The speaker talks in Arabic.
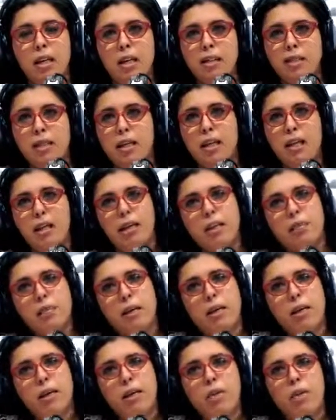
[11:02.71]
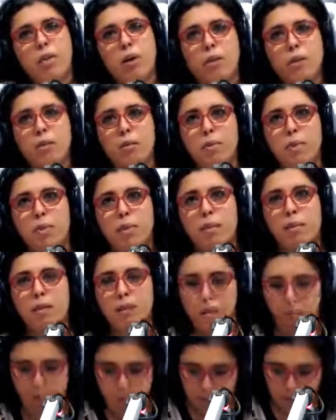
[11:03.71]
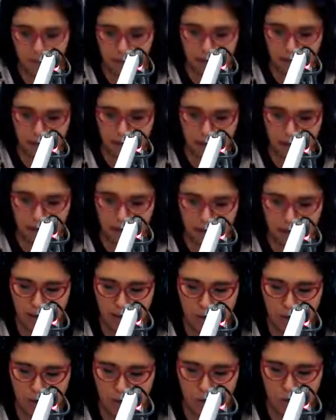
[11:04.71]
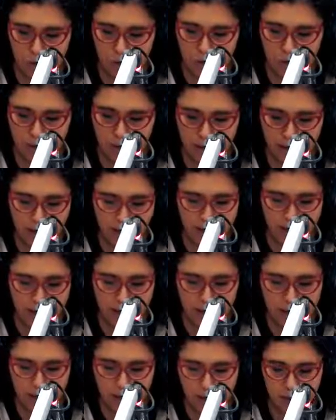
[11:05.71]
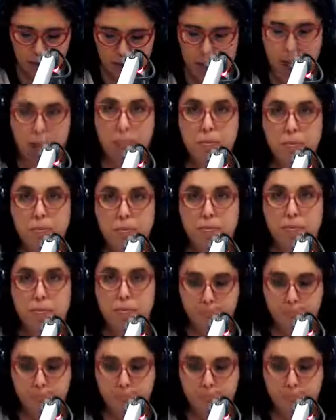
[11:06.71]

اختيارات المريض واحنا ما ما نحكموش عليه في هذا بالطبيعه